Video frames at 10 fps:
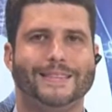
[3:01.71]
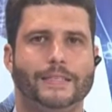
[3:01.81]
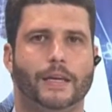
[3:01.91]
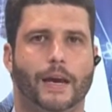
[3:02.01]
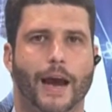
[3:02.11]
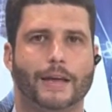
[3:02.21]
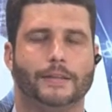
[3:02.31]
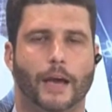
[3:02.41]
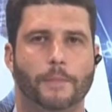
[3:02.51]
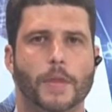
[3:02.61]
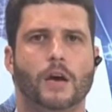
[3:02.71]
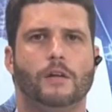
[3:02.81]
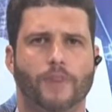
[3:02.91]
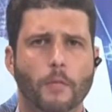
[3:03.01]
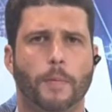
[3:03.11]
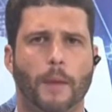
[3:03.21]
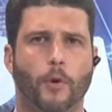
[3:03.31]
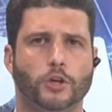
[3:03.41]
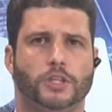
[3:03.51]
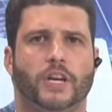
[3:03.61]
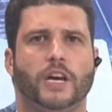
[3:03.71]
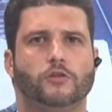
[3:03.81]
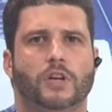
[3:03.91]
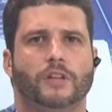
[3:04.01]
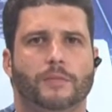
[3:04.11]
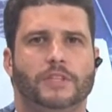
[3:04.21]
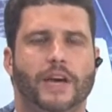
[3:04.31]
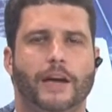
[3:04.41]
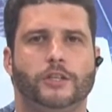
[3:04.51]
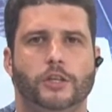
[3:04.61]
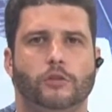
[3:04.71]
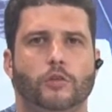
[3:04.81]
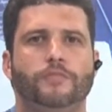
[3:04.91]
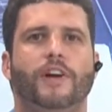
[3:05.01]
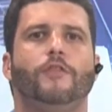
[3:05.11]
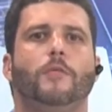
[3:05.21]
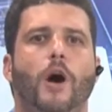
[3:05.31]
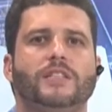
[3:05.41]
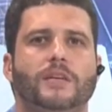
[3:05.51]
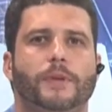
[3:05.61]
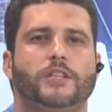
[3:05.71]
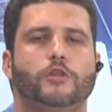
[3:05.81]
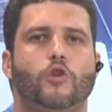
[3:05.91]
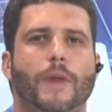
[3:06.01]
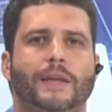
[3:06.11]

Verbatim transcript: de casa. Vamos para a Ponte Internacional da Amizade, diretor? Por favor, mostra para a gente como é